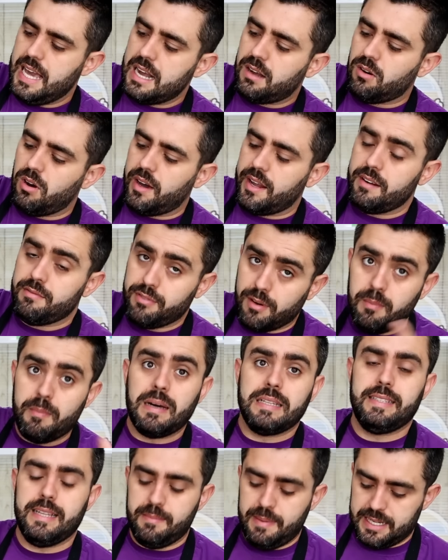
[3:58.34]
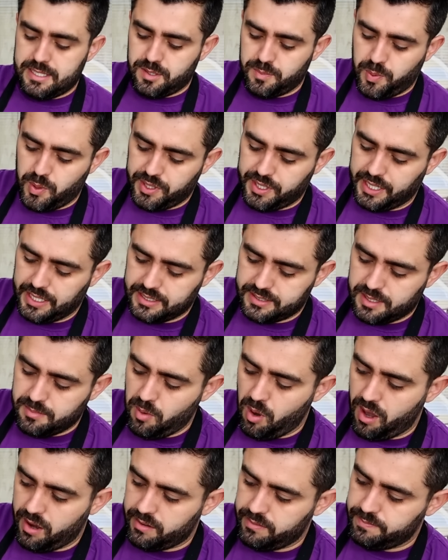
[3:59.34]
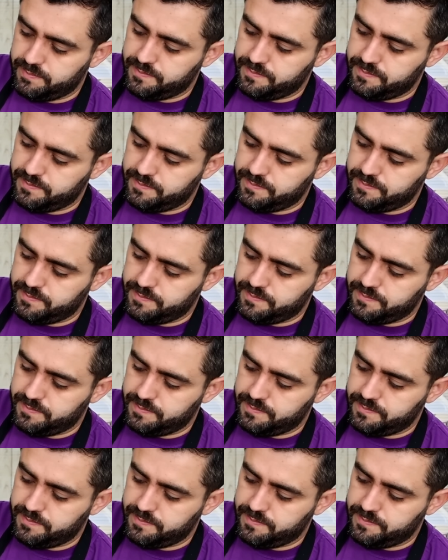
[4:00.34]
agora vamos bater mais um pouquinho, simbora.